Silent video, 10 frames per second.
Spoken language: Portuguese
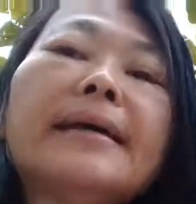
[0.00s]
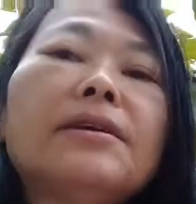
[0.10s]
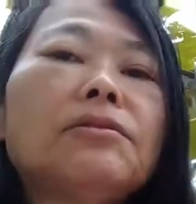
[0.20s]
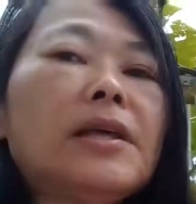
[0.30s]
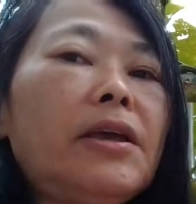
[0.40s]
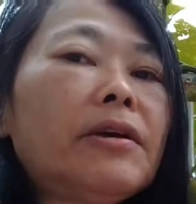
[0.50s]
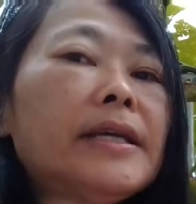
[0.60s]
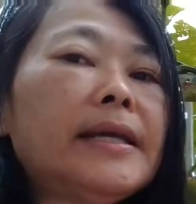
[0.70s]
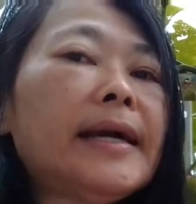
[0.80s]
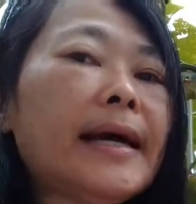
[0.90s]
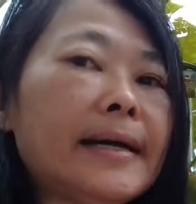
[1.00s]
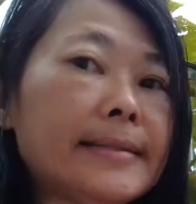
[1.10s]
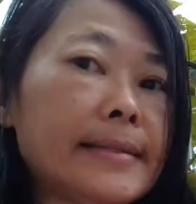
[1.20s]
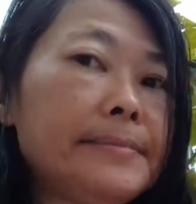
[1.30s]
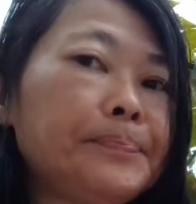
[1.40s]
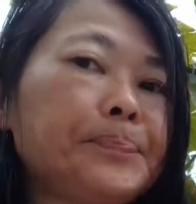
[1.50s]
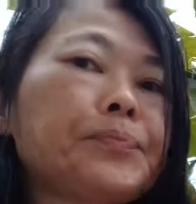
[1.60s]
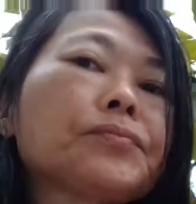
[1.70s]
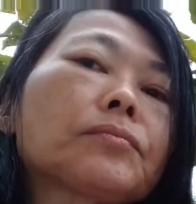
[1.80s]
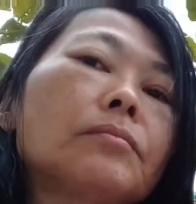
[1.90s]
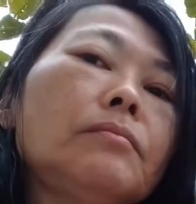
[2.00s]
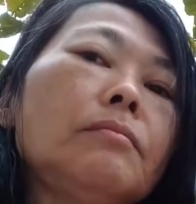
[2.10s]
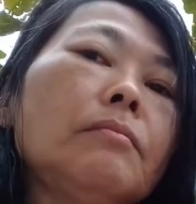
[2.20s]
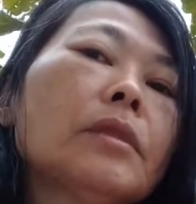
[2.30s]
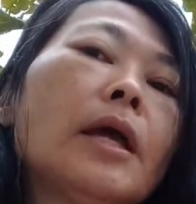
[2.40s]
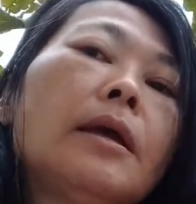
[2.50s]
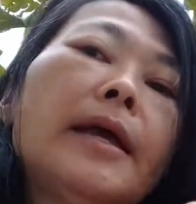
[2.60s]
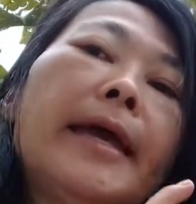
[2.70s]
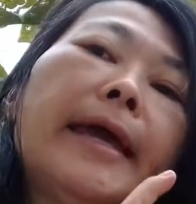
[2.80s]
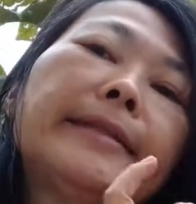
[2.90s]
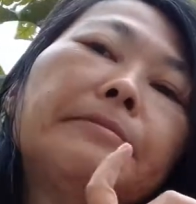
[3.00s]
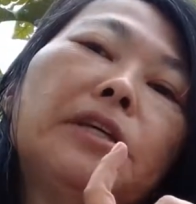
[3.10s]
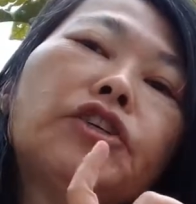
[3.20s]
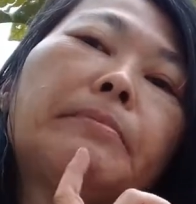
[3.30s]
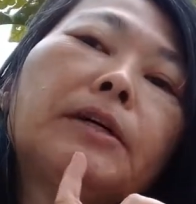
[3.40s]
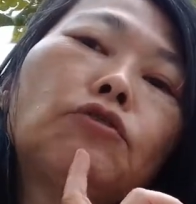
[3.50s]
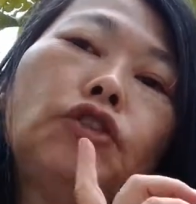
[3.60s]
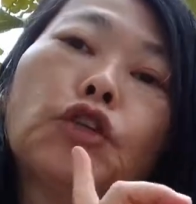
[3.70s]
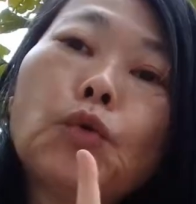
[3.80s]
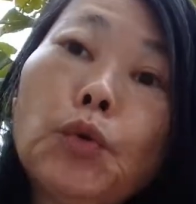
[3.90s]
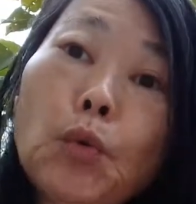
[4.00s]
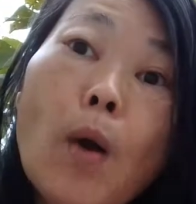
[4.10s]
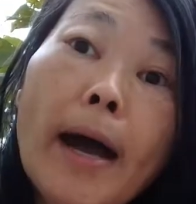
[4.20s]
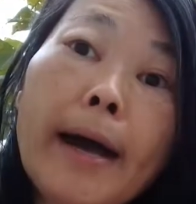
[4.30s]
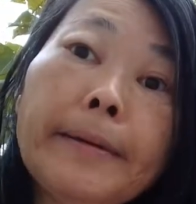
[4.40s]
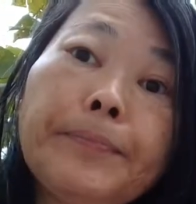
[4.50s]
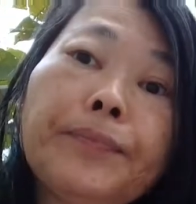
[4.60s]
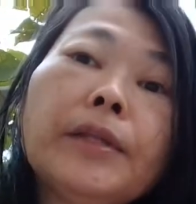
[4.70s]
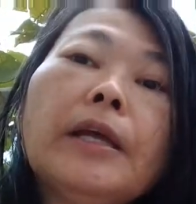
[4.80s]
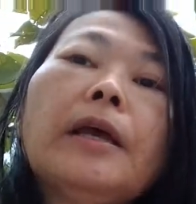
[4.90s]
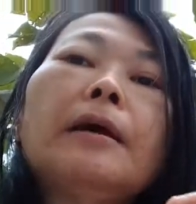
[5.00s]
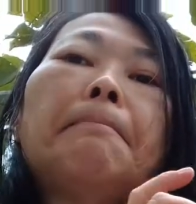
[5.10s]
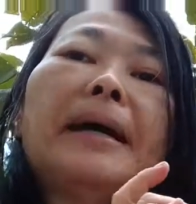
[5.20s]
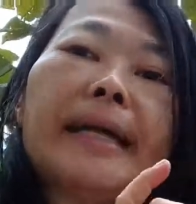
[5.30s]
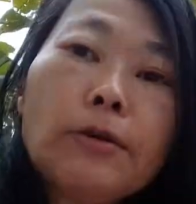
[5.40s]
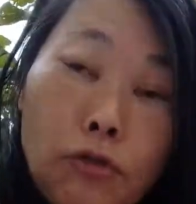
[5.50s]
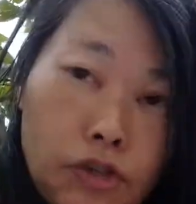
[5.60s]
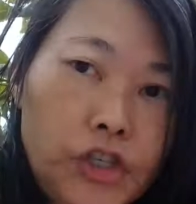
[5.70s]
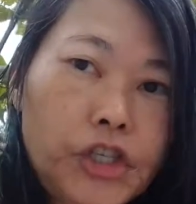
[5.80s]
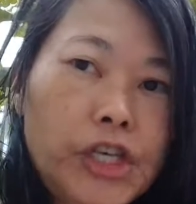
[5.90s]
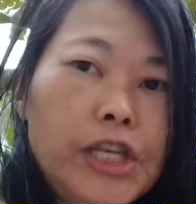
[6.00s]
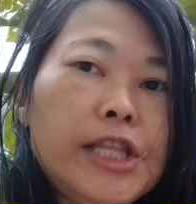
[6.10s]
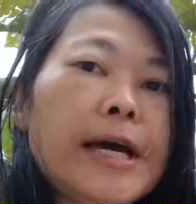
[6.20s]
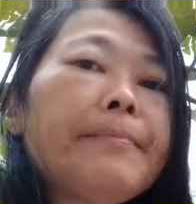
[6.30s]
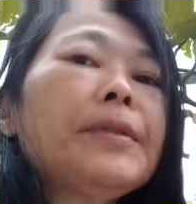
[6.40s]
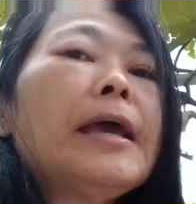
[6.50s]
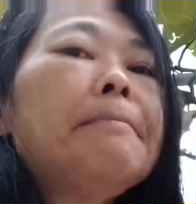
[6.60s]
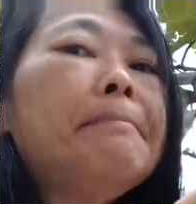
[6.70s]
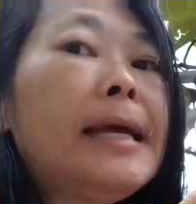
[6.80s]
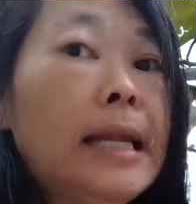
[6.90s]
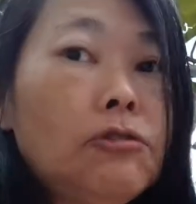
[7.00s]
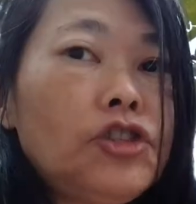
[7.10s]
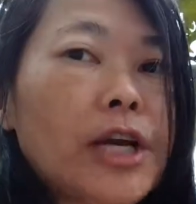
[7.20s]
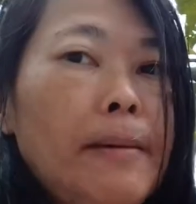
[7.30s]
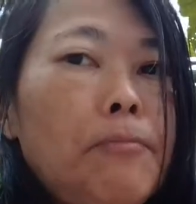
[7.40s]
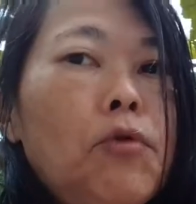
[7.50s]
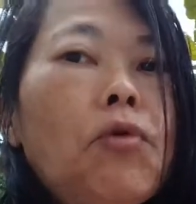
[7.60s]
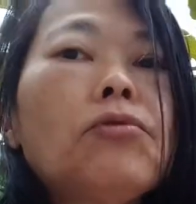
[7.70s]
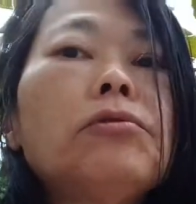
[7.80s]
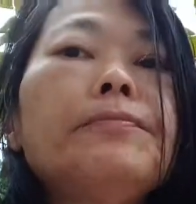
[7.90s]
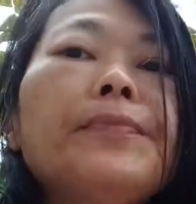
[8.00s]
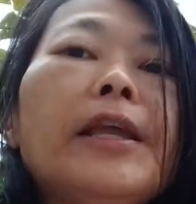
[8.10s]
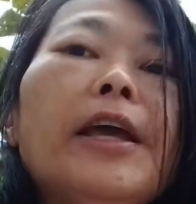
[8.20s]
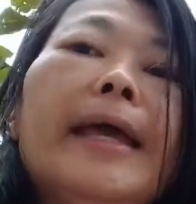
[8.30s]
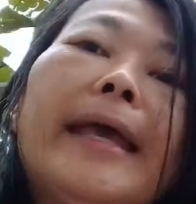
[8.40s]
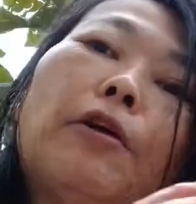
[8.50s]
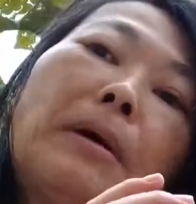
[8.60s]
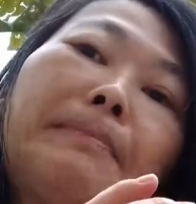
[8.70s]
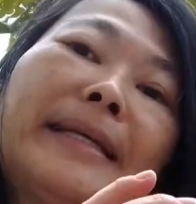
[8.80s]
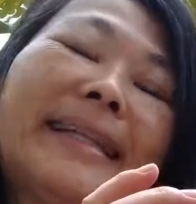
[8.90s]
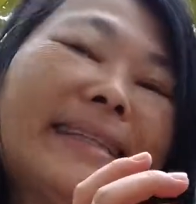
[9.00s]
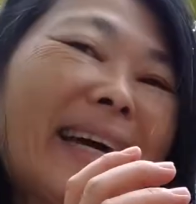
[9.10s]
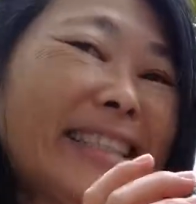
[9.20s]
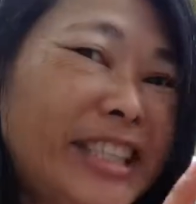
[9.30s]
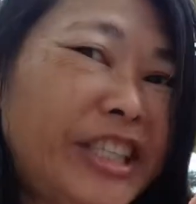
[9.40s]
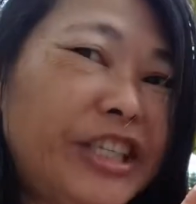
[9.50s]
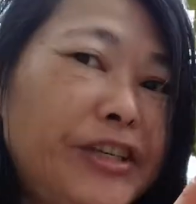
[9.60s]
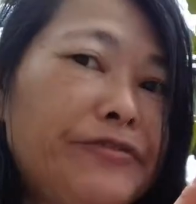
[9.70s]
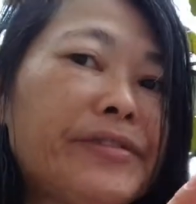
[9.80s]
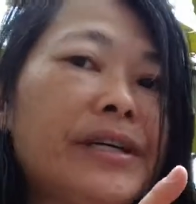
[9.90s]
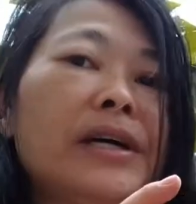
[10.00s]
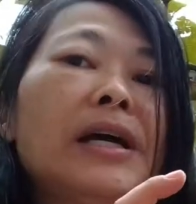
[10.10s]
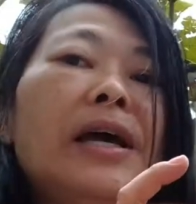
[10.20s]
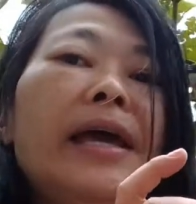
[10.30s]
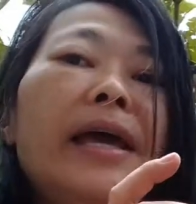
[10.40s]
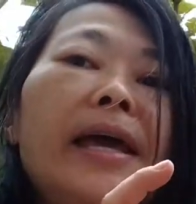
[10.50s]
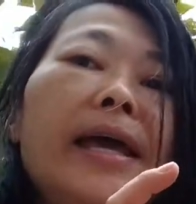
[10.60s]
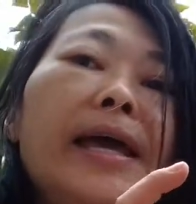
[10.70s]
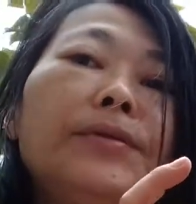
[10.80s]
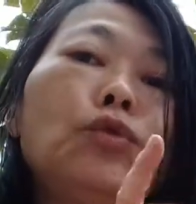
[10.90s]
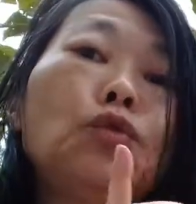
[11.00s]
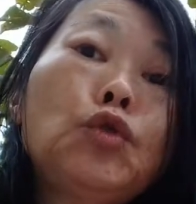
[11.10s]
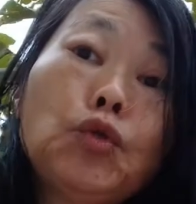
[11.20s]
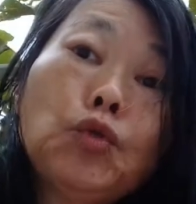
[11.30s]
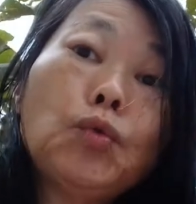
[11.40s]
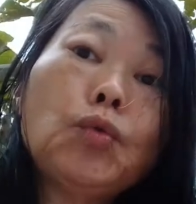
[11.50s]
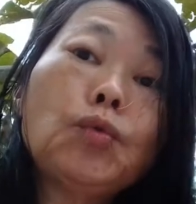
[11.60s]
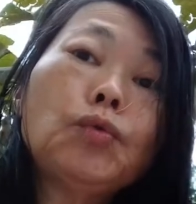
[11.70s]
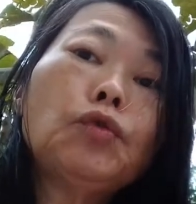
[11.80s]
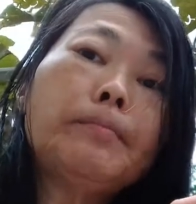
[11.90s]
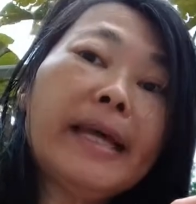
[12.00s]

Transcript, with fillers: né, que eu tenho aqui em casa, é, também chamado de cruá, maracujina, melão de caboclo, é uma planta nativa é, do sul do